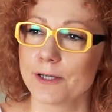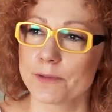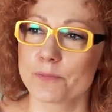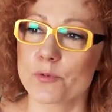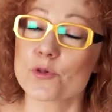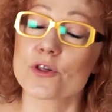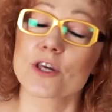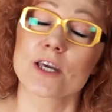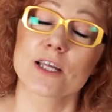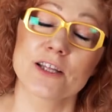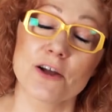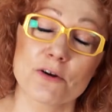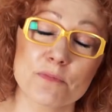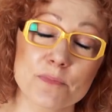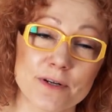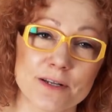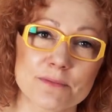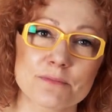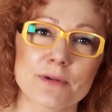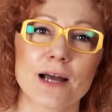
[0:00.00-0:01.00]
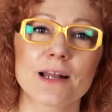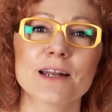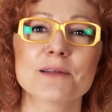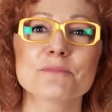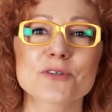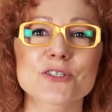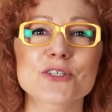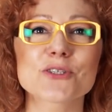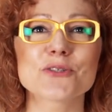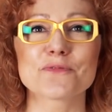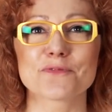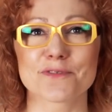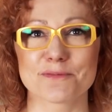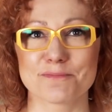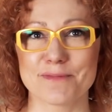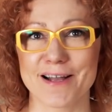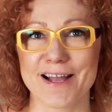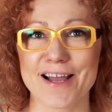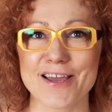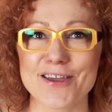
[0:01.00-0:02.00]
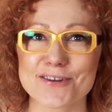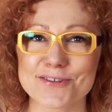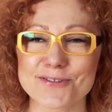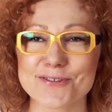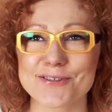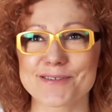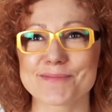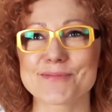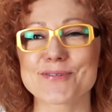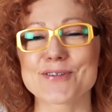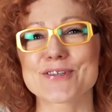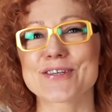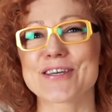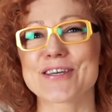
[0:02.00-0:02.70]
może i dobrym, ale mocno wymagającym, co